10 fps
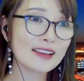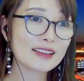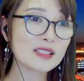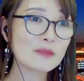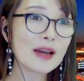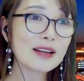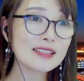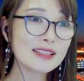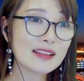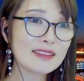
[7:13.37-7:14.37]
그래서
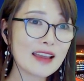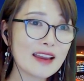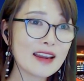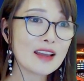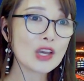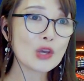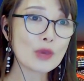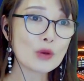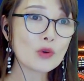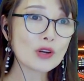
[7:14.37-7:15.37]
빠른 시간 내에
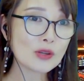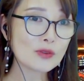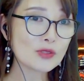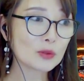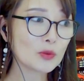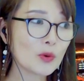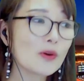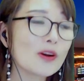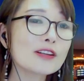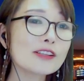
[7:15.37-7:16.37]
외국어
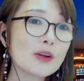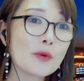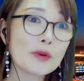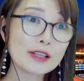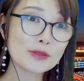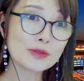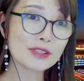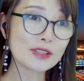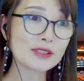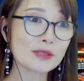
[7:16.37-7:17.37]
성적도 끌어올릴 수
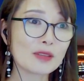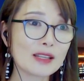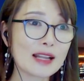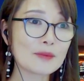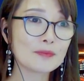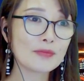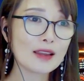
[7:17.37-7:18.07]
있었습니다.